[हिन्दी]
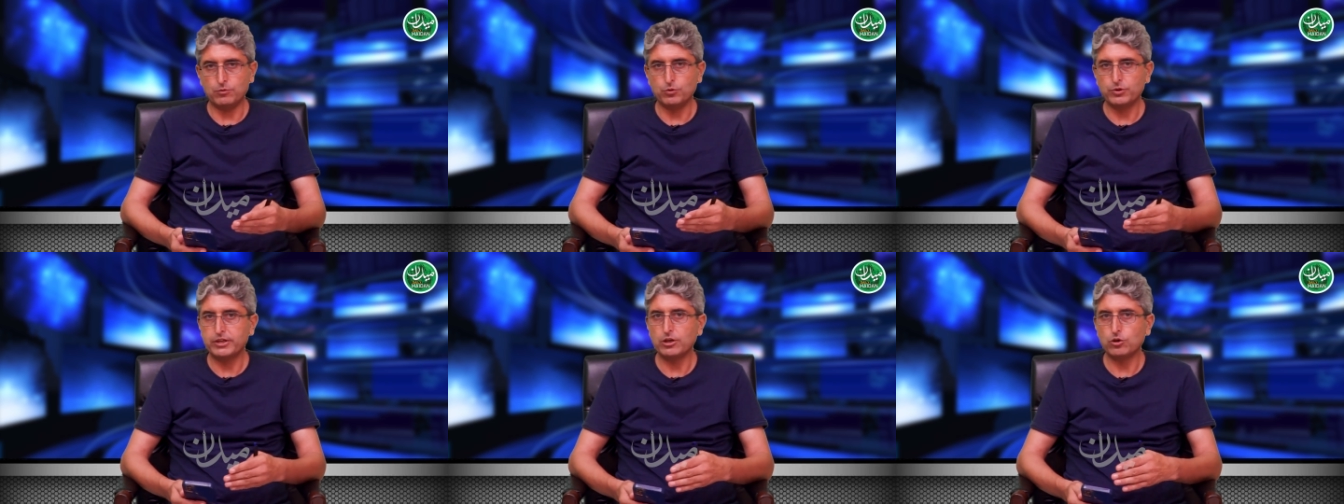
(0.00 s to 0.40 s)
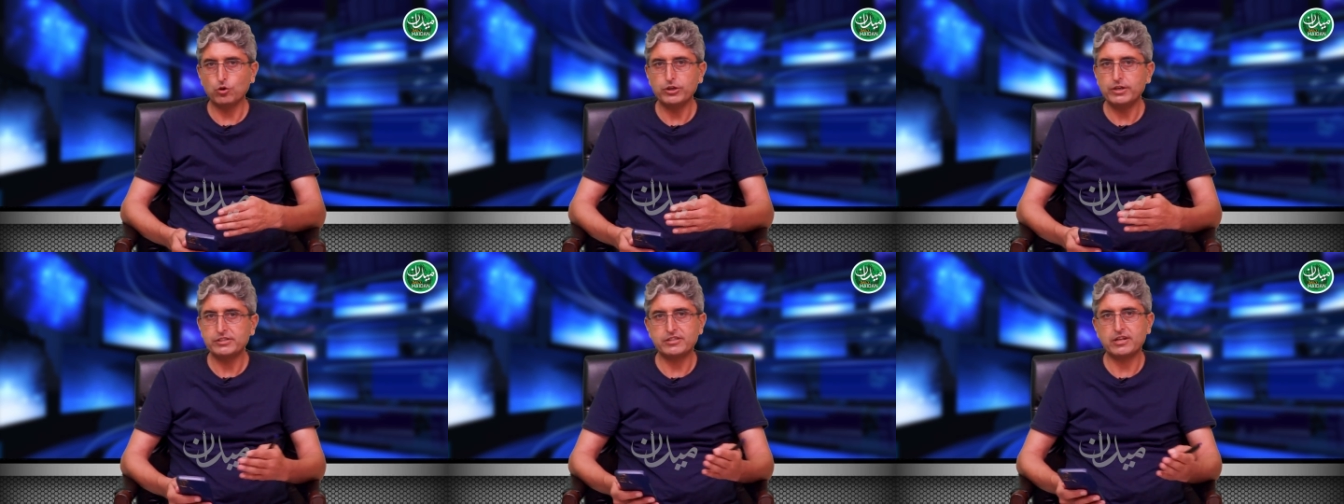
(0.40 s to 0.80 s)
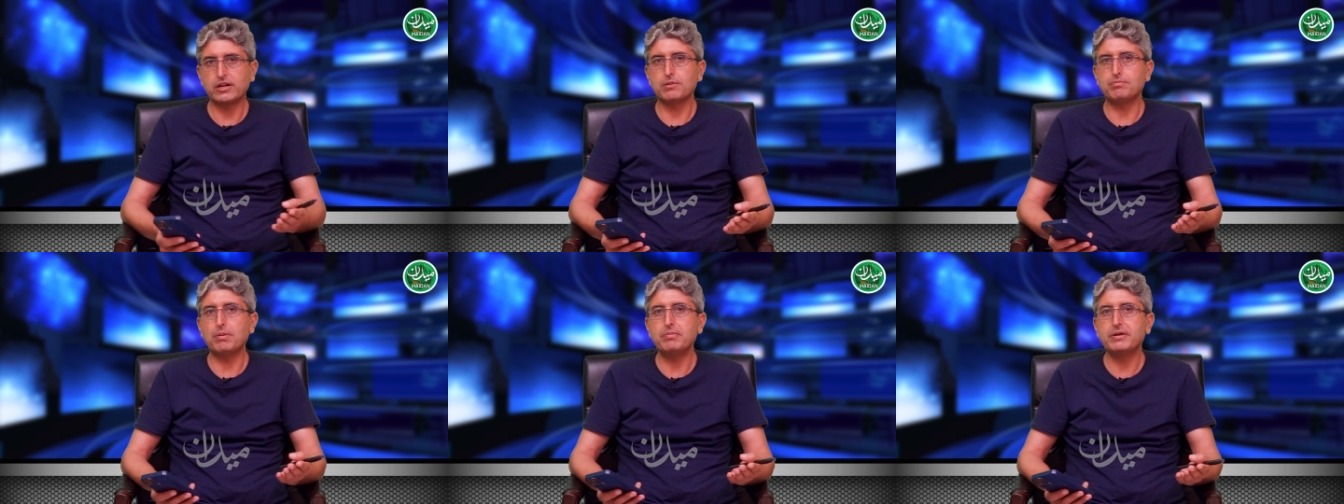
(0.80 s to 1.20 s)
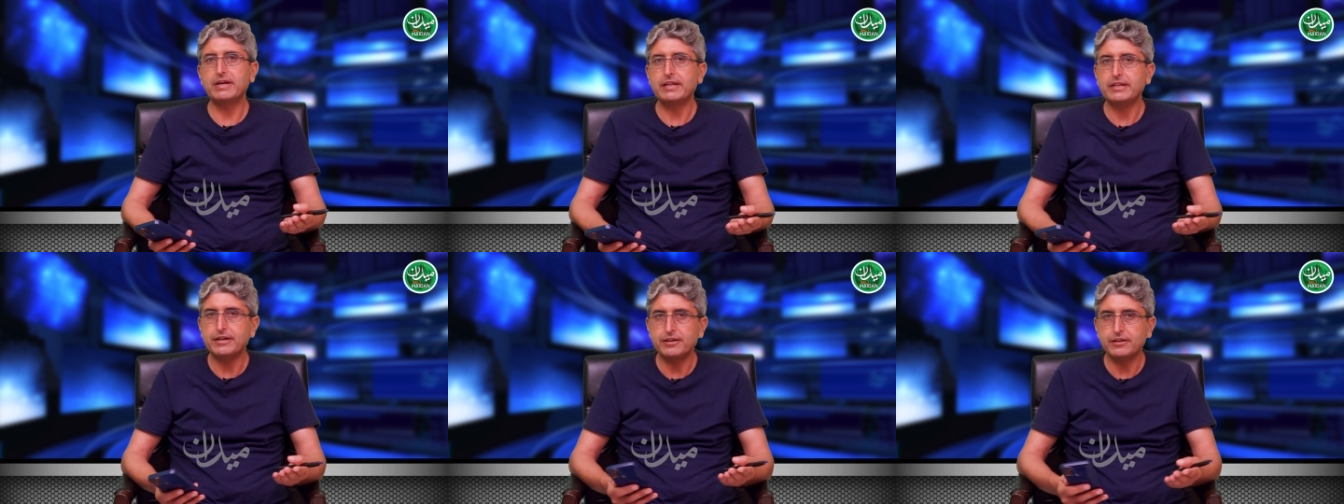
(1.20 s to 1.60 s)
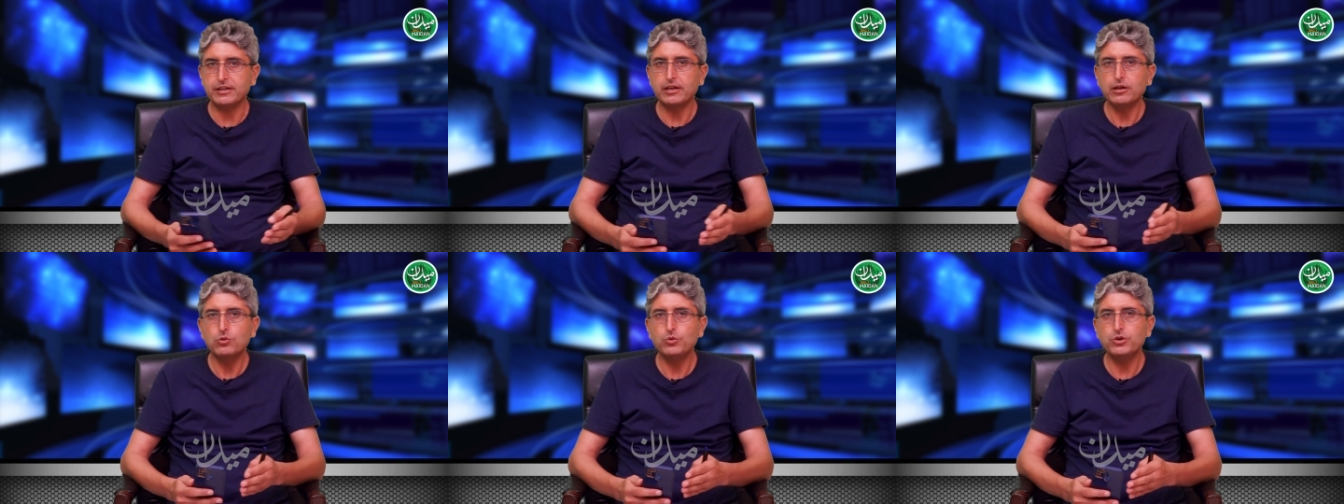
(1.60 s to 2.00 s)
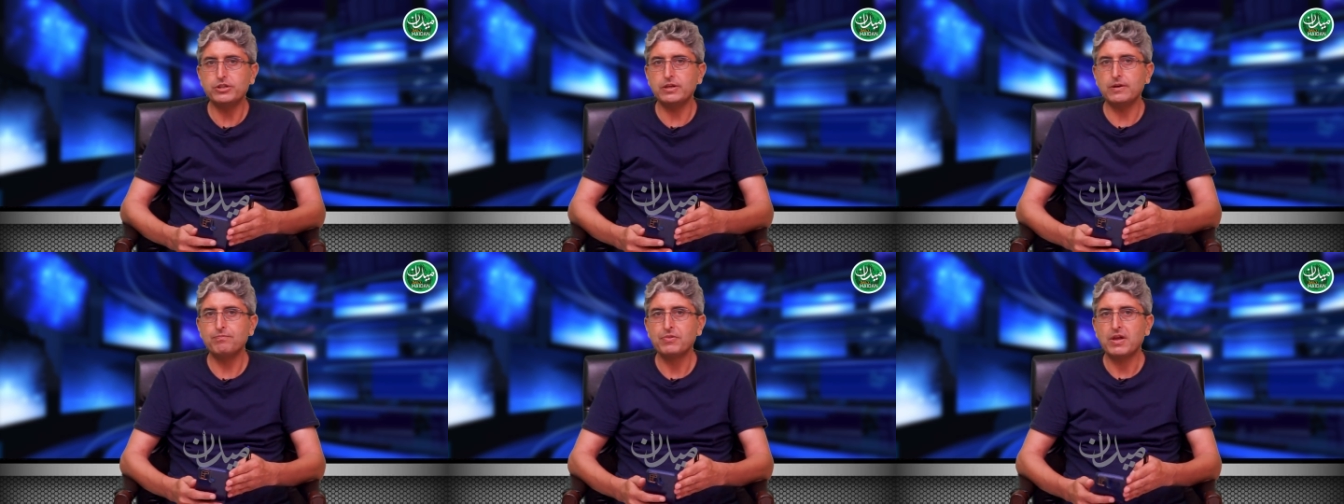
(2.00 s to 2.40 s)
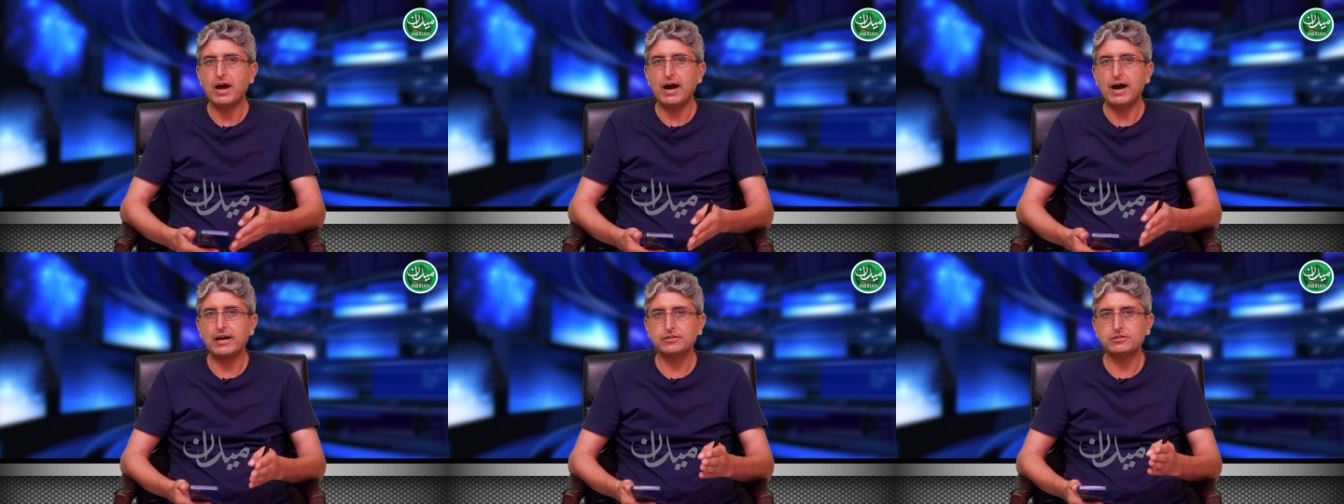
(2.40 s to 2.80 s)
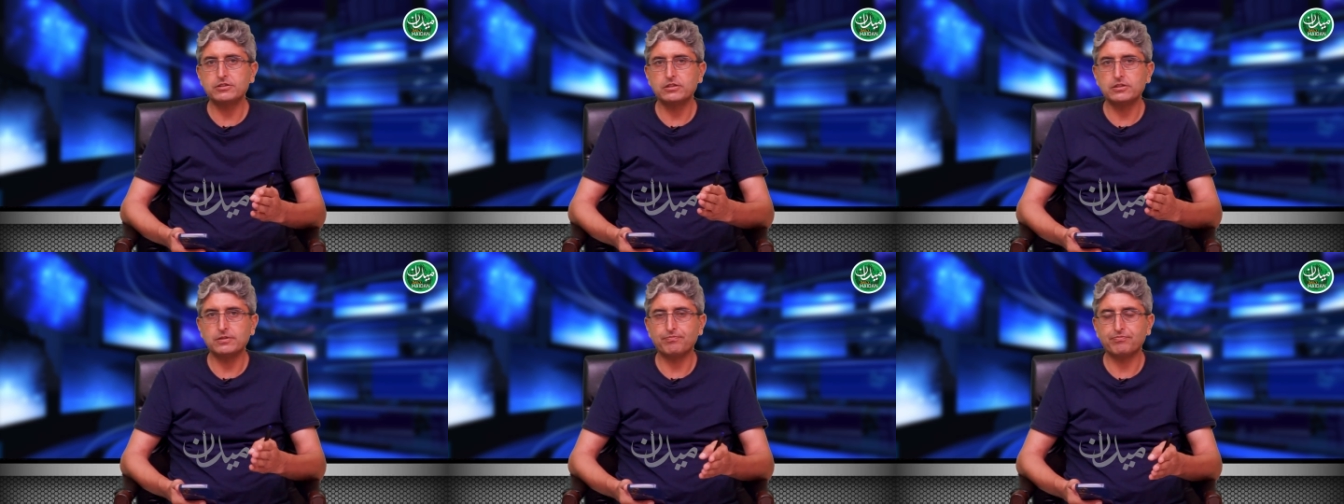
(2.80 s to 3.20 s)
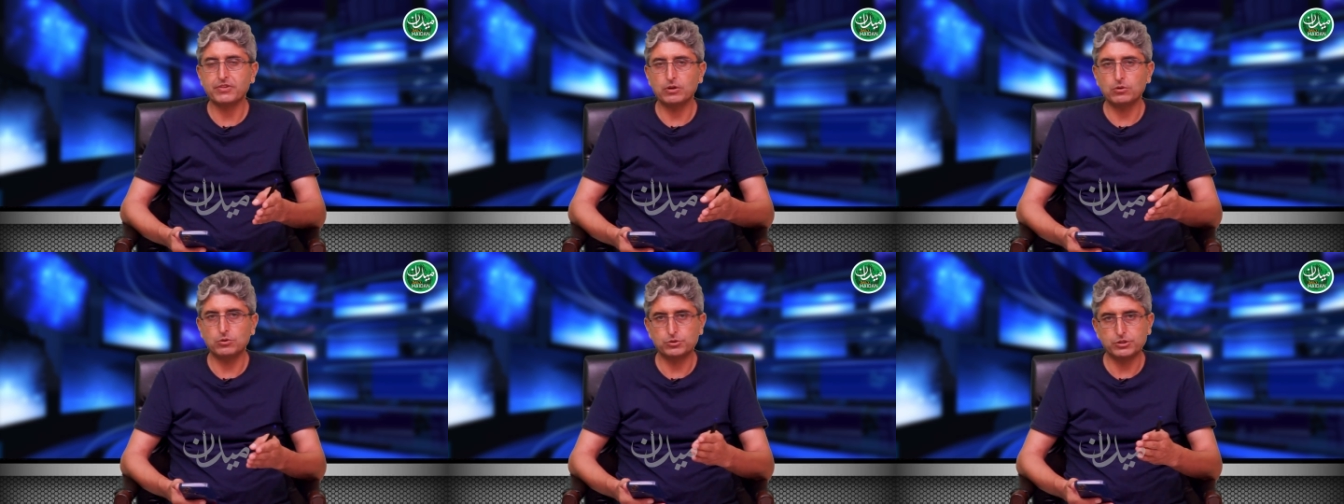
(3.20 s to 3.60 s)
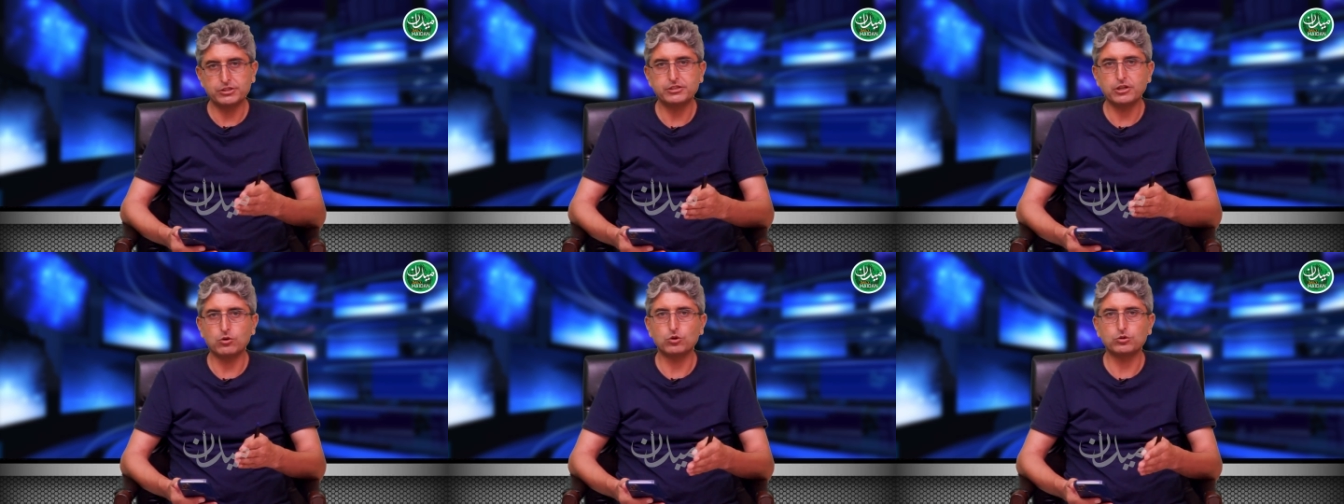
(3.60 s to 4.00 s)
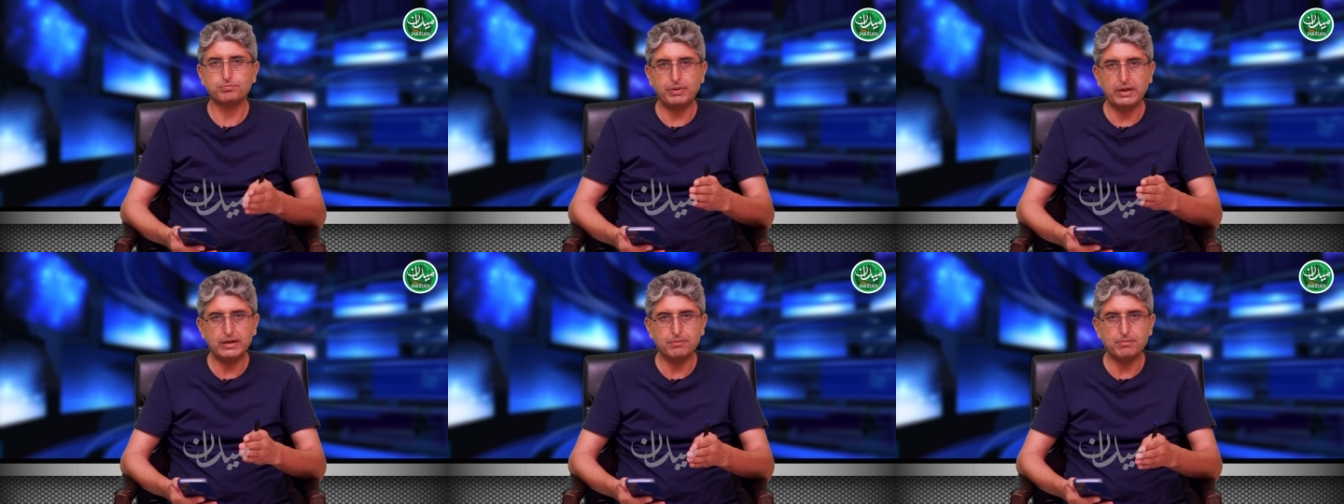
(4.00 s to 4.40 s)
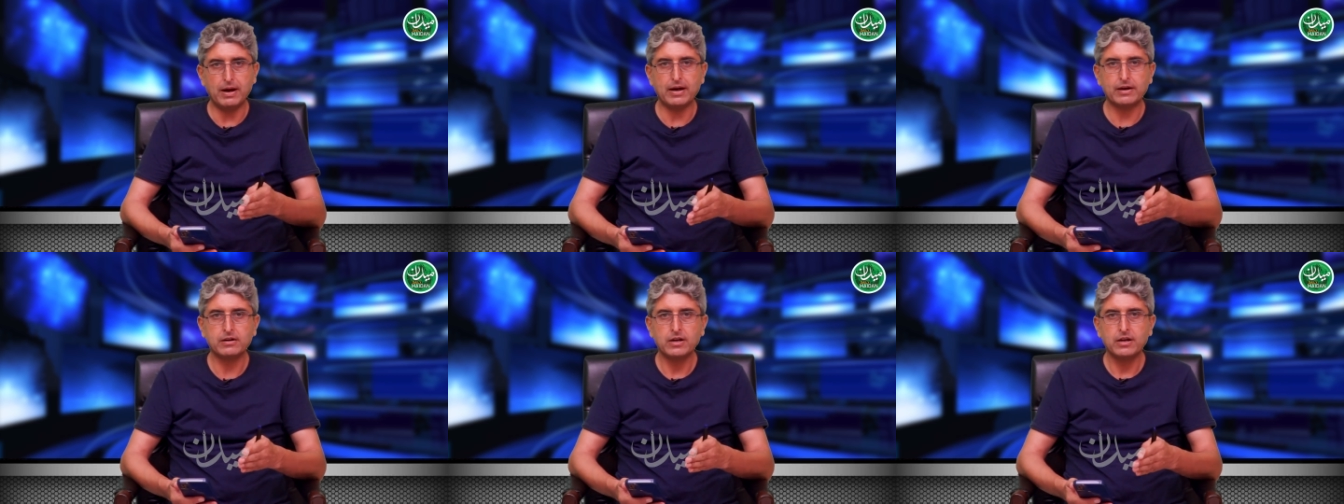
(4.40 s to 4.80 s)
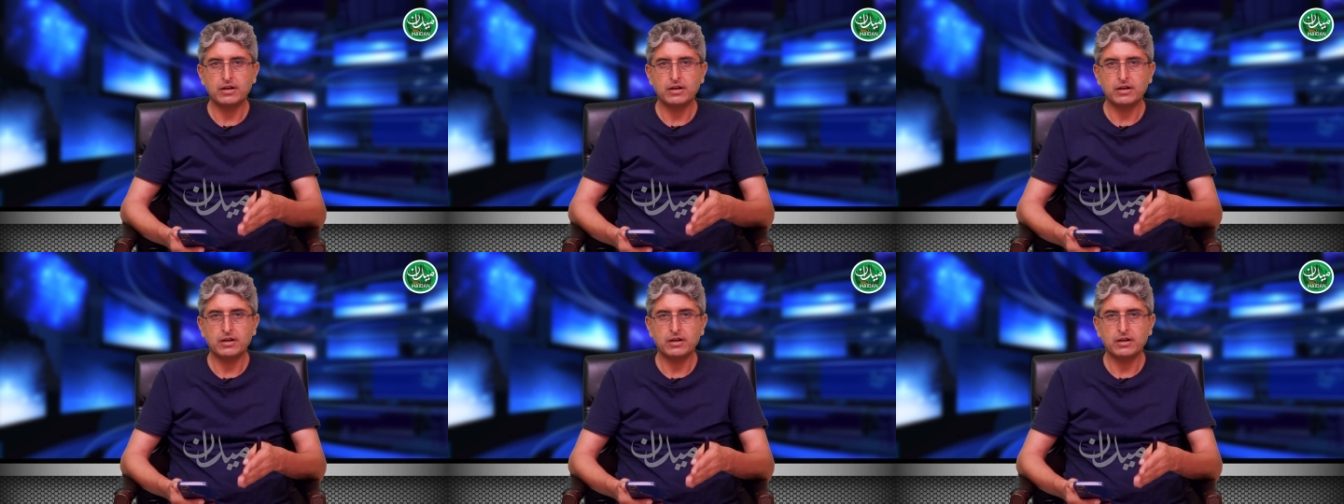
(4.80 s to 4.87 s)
उनकी कोई इस तरह की पब्लिक गैदरिंग नहीं हुई थी आज गुजशत रोज़ पहली बार